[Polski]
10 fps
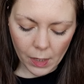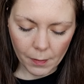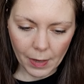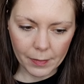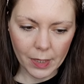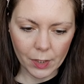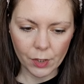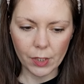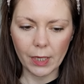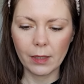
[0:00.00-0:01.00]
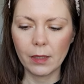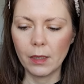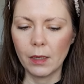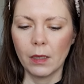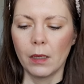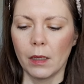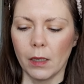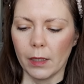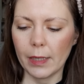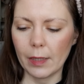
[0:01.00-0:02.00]
I mam jeszcze
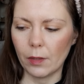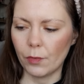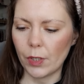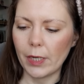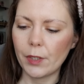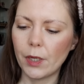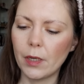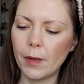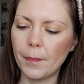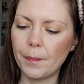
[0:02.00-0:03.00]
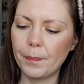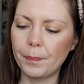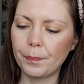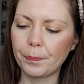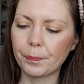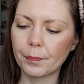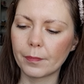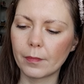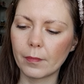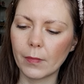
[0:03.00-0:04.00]
jedną rzecz. Mm,
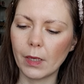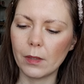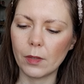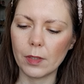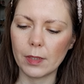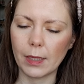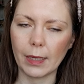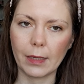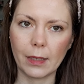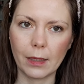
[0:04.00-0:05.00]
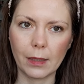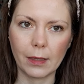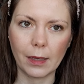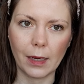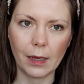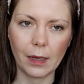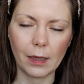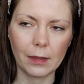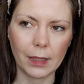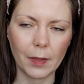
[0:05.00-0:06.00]
I to jest
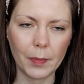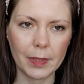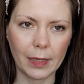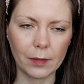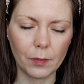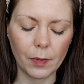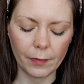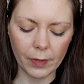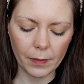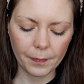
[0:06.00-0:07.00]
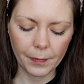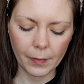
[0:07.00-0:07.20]
taka, taki pisak do brwi.